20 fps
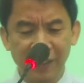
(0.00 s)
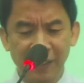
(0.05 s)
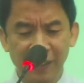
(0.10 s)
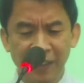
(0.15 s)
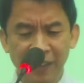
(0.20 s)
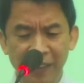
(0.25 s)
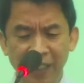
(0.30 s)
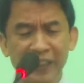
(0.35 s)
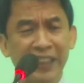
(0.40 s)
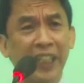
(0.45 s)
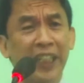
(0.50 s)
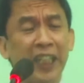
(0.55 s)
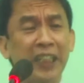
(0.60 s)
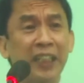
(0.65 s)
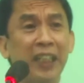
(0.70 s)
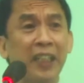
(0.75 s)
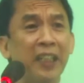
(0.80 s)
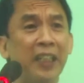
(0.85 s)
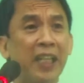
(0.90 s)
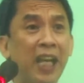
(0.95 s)
At nakita
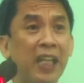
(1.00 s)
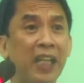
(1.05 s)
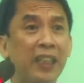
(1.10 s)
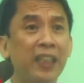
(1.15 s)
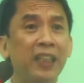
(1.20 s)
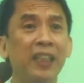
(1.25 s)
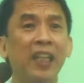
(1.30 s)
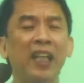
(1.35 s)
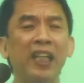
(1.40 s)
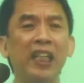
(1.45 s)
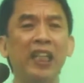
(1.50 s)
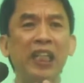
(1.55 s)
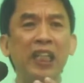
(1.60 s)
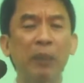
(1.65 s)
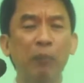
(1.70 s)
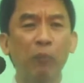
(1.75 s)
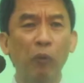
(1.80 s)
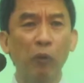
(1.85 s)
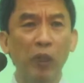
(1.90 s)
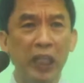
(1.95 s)
rin natin ang
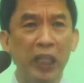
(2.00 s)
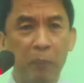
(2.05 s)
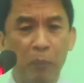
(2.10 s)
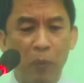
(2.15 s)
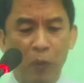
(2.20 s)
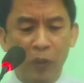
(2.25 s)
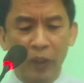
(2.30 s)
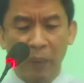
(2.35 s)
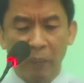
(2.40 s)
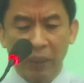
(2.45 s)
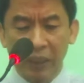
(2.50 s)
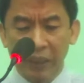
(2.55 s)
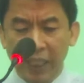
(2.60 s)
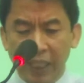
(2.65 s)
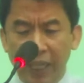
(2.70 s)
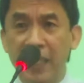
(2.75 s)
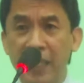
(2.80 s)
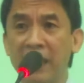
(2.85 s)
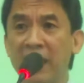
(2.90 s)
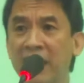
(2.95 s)
libo-libong
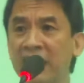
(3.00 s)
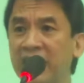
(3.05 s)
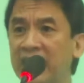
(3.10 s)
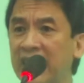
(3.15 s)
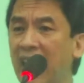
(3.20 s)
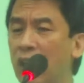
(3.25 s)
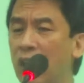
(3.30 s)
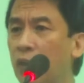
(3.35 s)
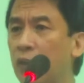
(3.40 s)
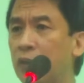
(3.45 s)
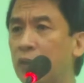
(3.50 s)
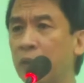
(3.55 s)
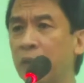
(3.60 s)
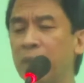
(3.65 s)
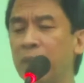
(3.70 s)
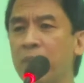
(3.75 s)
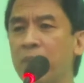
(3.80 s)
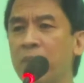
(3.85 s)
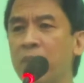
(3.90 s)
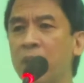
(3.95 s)
namatay ng salot,
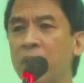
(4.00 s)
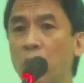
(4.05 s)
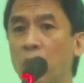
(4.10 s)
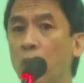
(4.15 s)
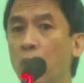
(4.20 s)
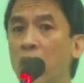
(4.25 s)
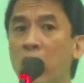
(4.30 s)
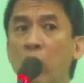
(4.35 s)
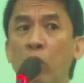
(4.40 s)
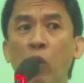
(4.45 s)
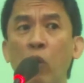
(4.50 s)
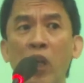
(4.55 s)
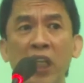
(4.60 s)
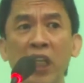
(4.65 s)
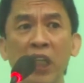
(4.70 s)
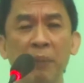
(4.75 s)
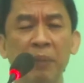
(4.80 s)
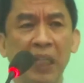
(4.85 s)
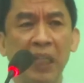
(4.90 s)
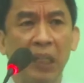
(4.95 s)
kulang-kulang
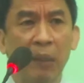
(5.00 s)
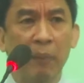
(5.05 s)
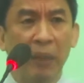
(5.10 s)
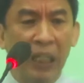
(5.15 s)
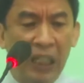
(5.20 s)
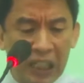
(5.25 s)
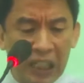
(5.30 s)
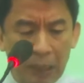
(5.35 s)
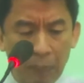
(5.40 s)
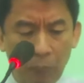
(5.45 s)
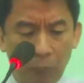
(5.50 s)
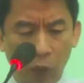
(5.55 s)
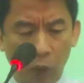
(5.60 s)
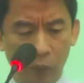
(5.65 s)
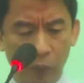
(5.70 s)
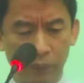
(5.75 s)
labing limang libo.